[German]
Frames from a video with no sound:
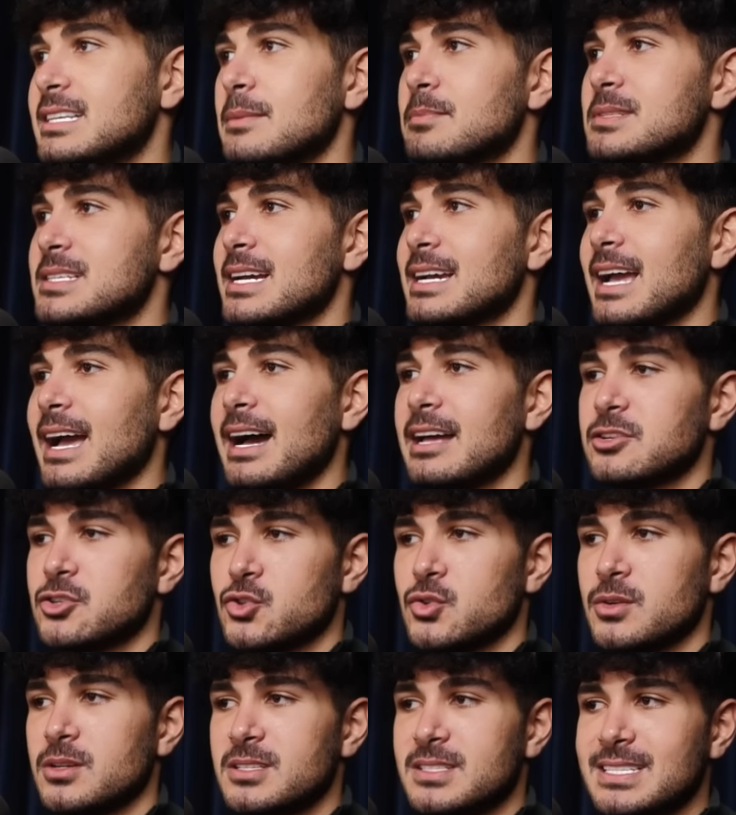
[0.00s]
habe es ja gerade
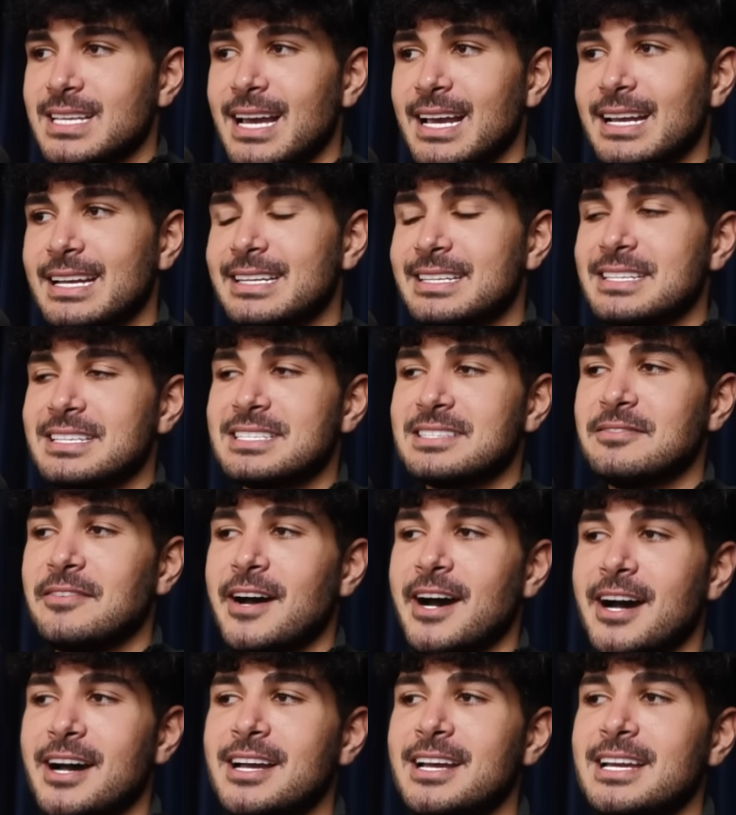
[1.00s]
schon gezeigt, es
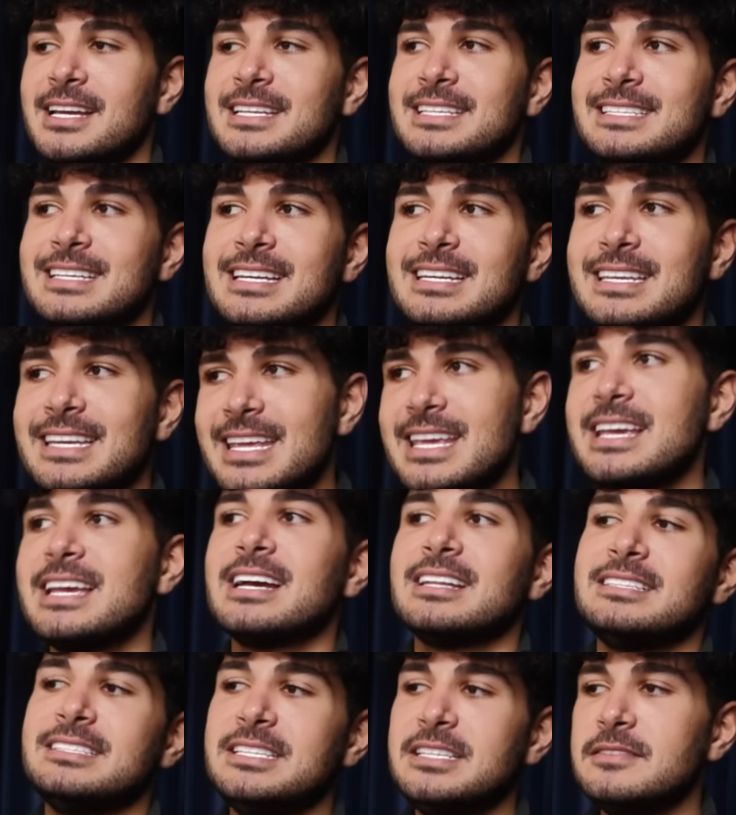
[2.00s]
war der
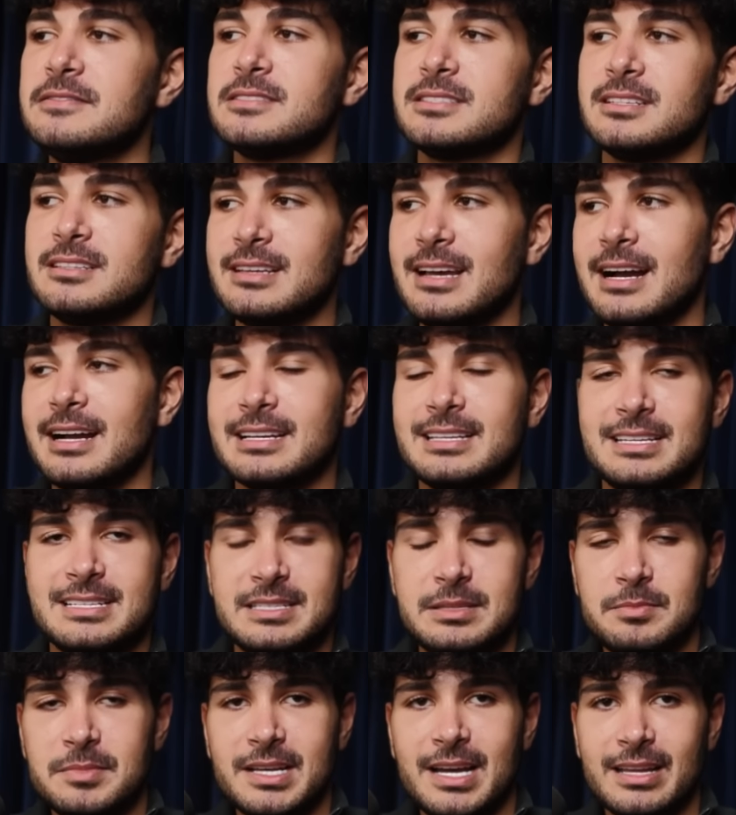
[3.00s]
negativste Tag, der
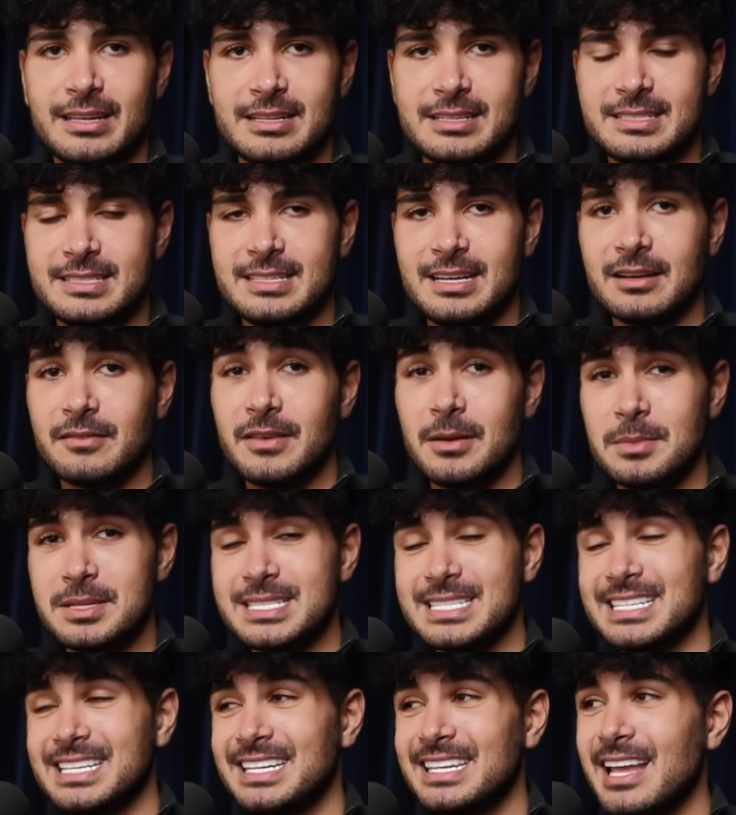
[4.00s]
siebte Handelstag. Wir haben
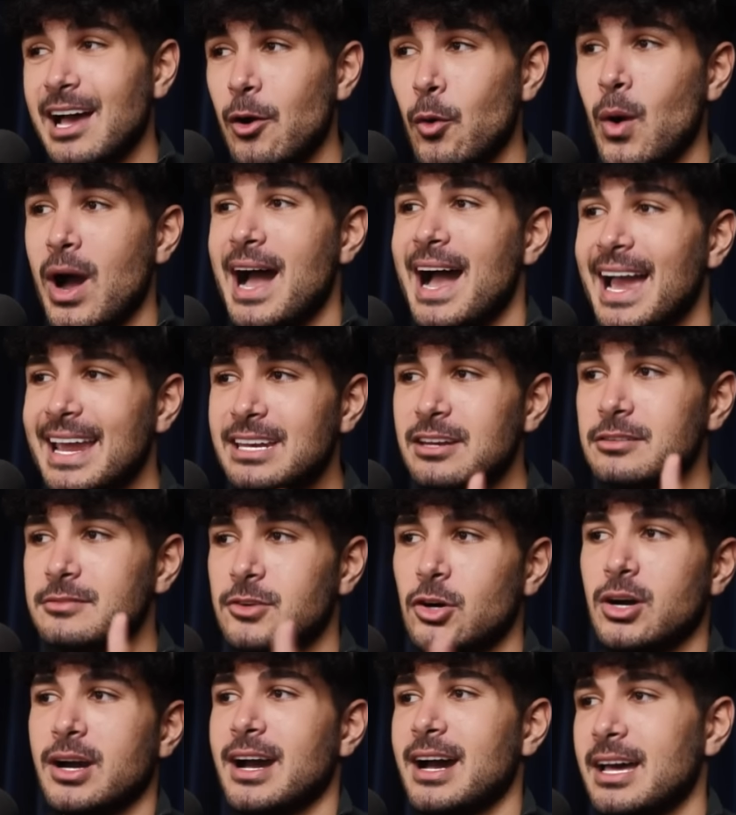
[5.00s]
jetzt genau eine
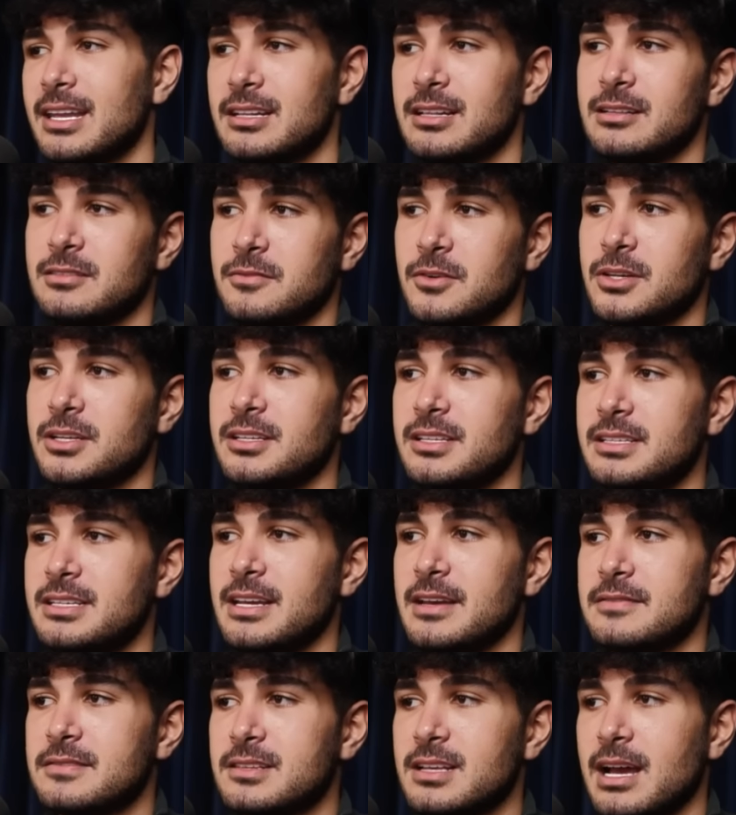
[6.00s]
Woche Handel von den
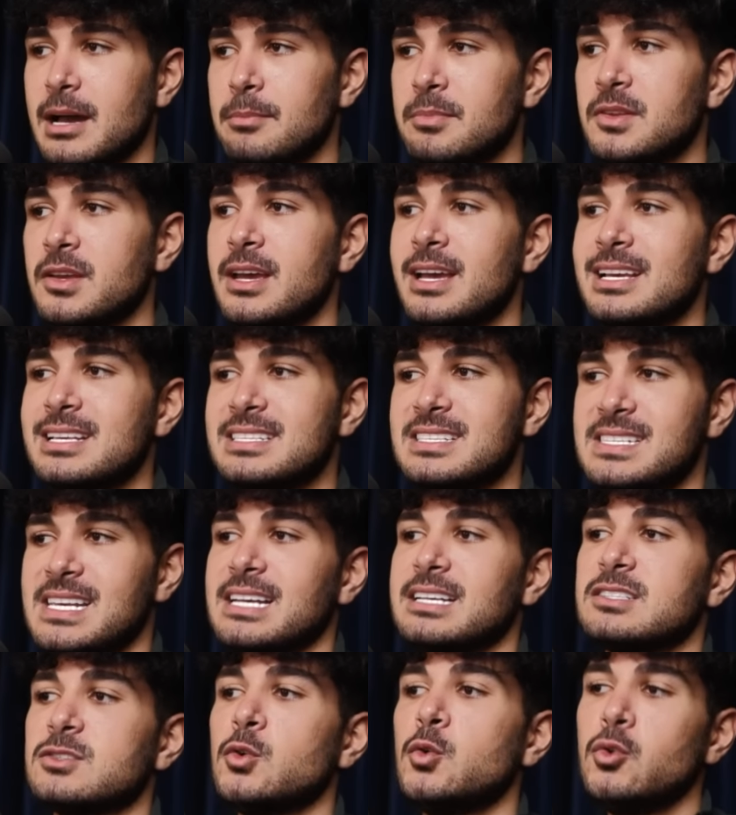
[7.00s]
ETFs gehabt.
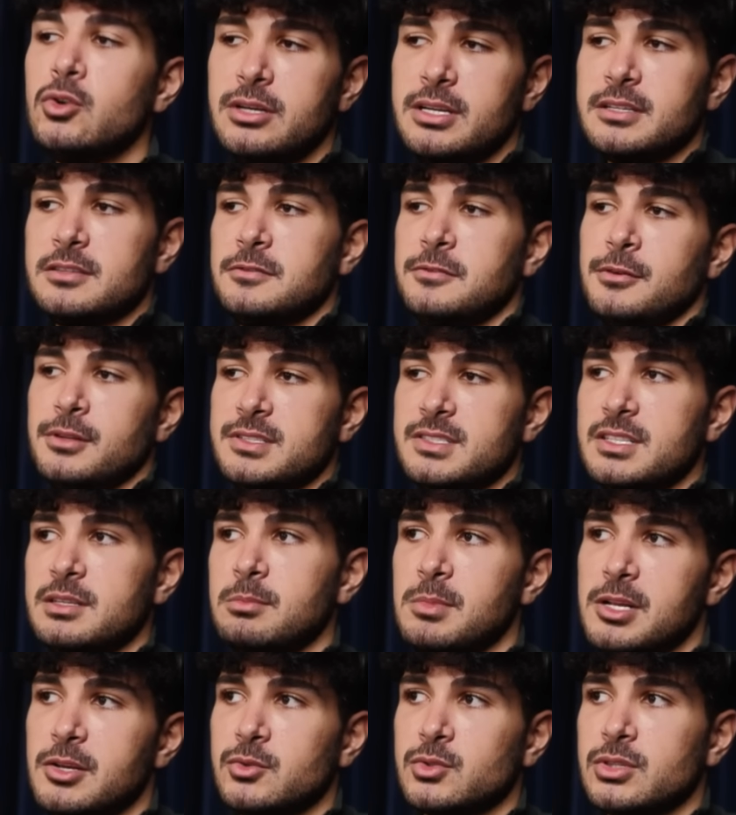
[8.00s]
640
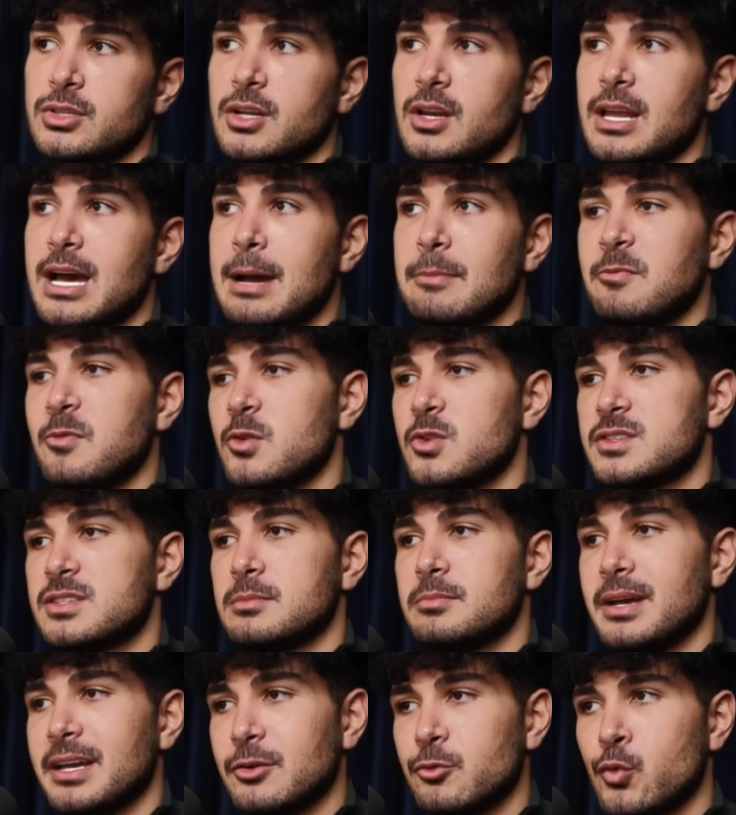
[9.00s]
Millionen Dollar Abflüsse
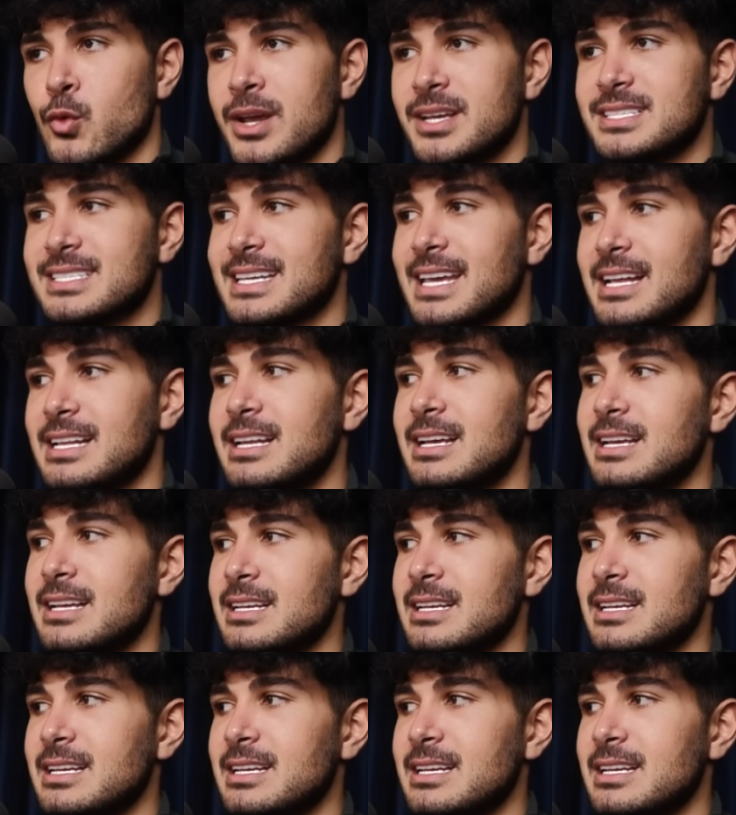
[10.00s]
bei Grayscale.